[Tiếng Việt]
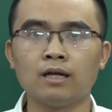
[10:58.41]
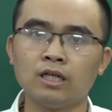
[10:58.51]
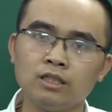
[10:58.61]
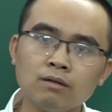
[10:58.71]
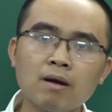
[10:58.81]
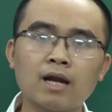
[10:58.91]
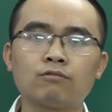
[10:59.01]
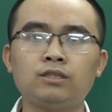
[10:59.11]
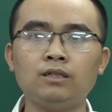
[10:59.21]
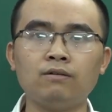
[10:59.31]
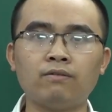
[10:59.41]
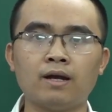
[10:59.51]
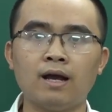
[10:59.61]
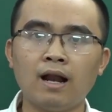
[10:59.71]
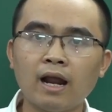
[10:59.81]
Thì những bạn học sinh như vậy
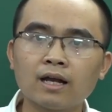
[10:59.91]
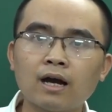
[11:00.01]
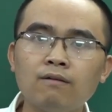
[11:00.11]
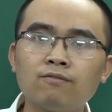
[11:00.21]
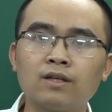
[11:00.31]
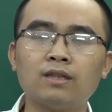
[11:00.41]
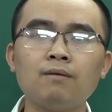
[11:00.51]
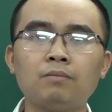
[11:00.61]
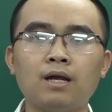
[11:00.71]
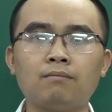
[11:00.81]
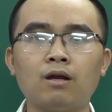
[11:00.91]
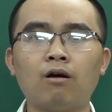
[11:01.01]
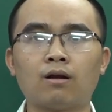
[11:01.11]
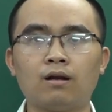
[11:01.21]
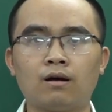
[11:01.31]
lại cần phải tiếp thêm cái
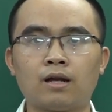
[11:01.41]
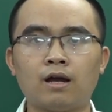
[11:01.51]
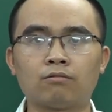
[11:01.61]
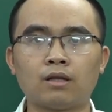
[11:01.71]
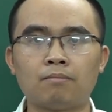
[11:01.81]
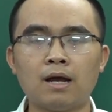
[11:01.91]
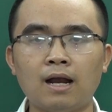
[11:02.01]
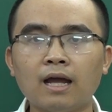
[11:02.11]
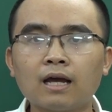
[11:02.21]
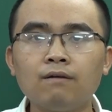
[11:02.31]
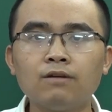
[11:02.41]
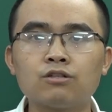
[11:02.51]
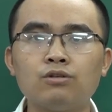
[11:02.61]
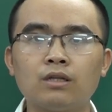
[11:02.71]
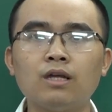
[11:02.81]
ngọn lửa để học tập, lại cần phải
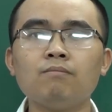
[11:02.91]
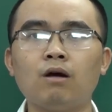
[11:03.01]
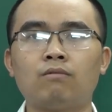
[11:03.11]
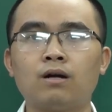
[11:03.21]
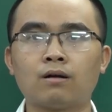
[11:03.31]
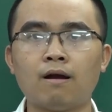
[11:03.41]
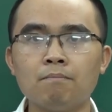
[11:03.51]
truyền thêm động lực,